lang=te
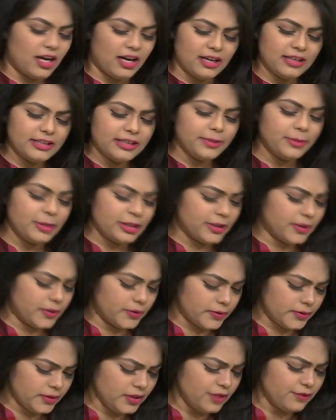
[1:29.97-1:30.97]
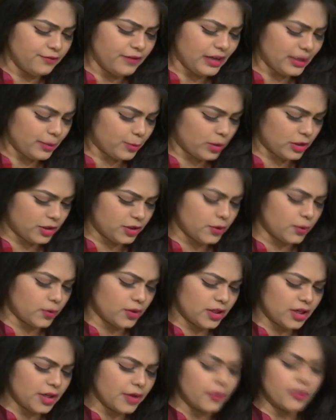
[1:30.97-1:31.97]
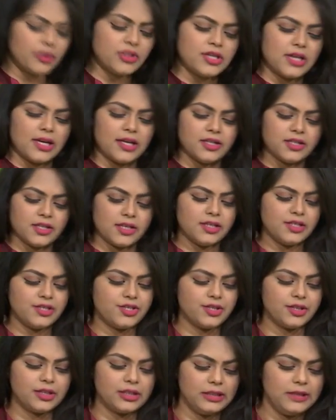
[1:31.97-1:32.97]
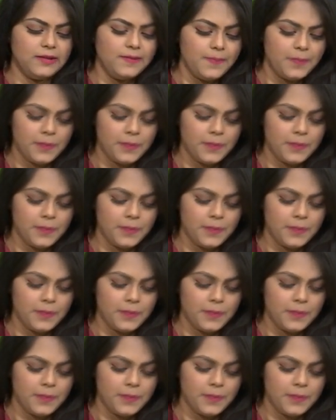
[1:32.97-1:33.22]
అల్టిమేట్గా ఉంటుంది ఇన్ఫ్యాక్ట్ ప్రతి ఒక్కరికి కూడా చాలా చాలా ఇష్టం కదా